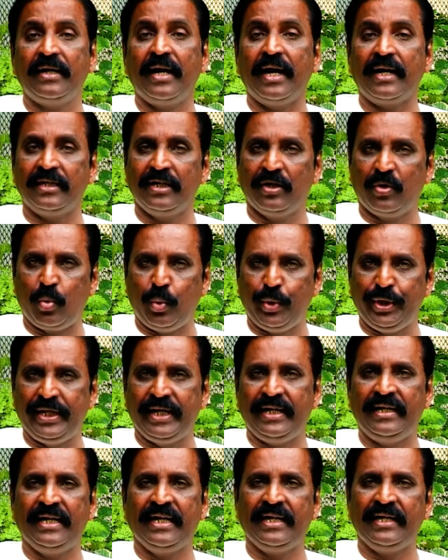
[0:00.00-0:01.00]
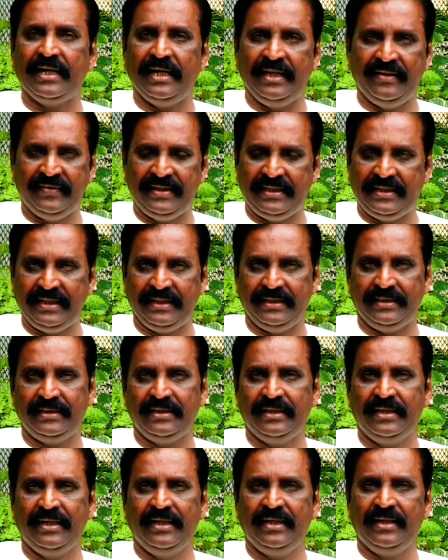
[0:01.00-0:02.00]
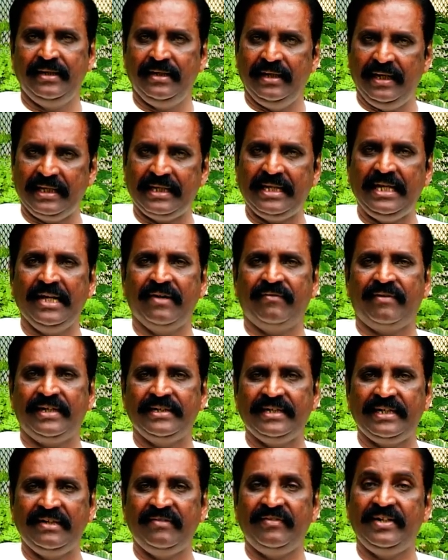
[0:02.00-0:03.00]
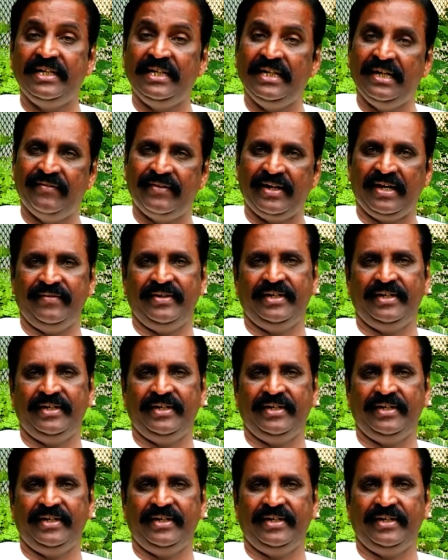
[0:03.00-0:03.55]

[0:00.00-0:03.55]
கருதக்கூடிய எண்ணங்களை விட்டு இலக்கியவாதிகள் வெளியே வர